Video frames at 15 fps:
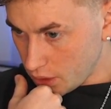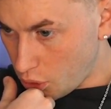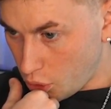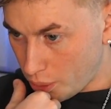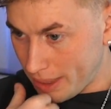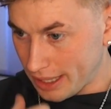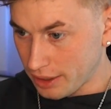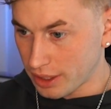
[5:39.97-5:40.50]
Oh
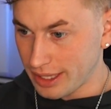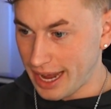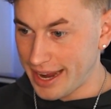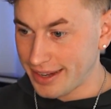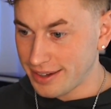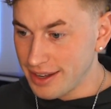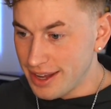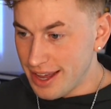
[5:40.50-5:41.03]
mein Gott,
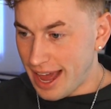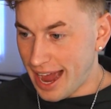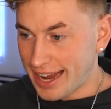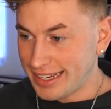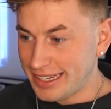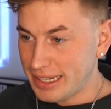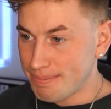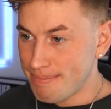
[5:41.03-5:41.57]
ein,
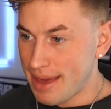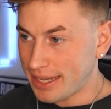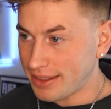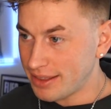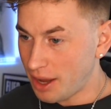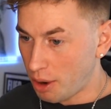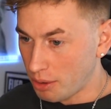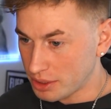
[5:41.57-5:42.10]
ein
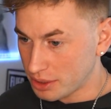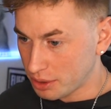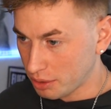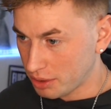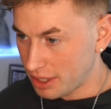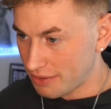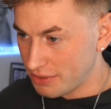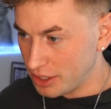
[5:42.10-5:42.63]

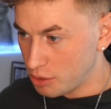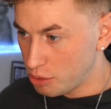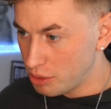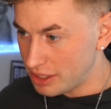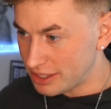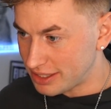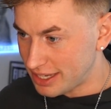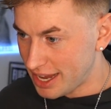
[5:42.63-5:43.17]
Limettenausdrücker, wie cool
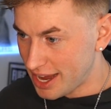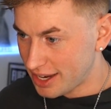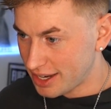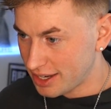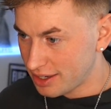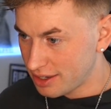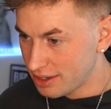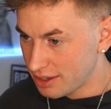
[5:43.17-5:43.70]
ist der
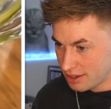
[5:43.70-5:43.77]
denn?